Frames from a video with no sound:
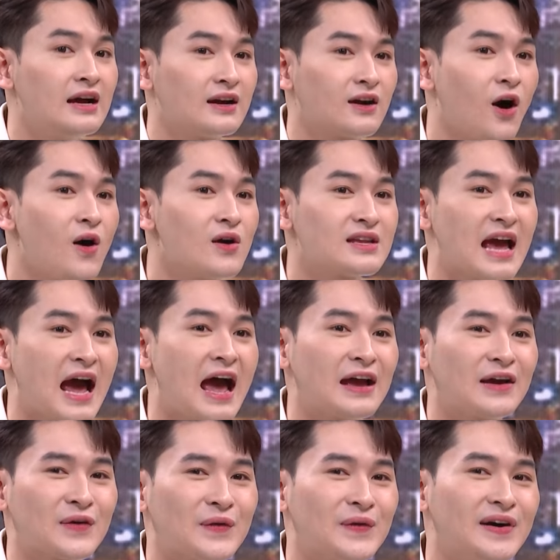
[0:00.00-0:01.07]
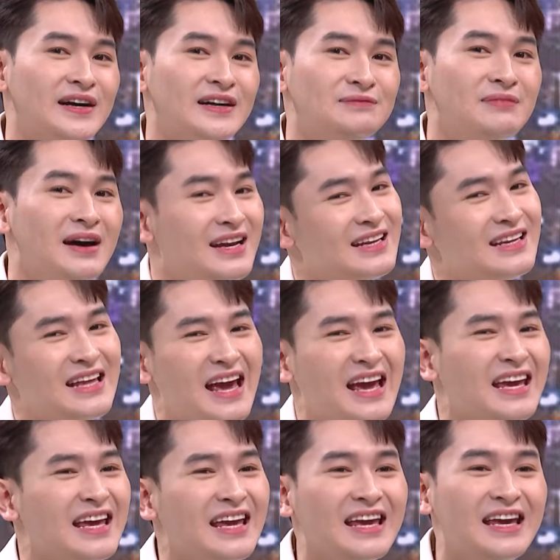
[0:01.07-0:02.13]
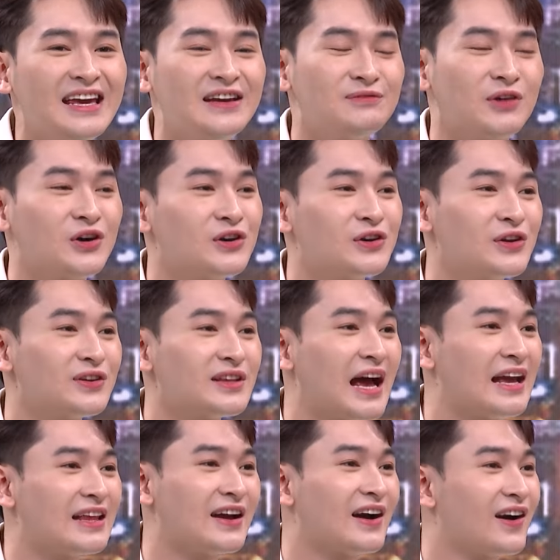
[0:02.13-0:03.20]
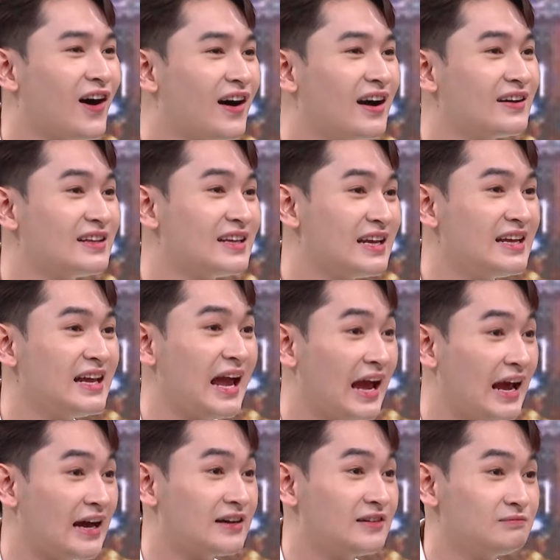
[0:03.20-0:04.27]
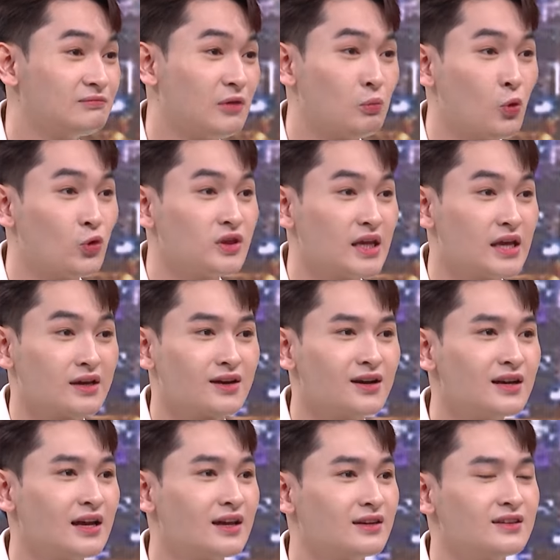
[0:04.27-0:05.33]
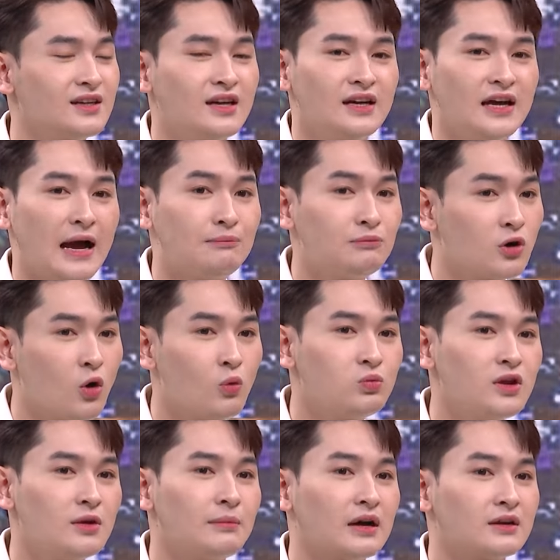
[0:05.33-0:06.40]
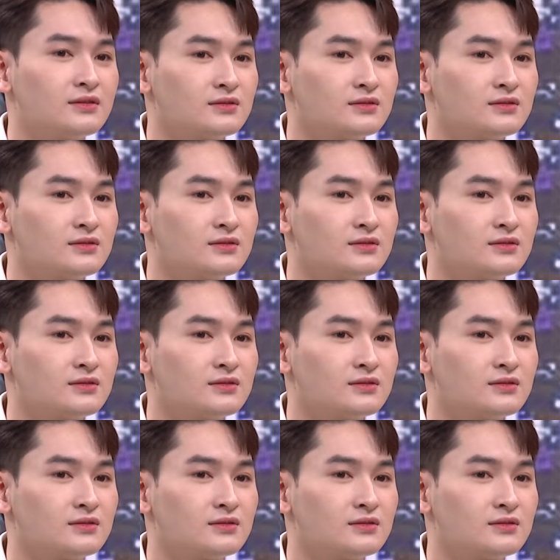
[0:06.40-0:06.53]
con trai của minh nhi mọi người vỗ tay cho anh con minh nhi nha một buổi tiệc rất là ấm cúng nhưng mà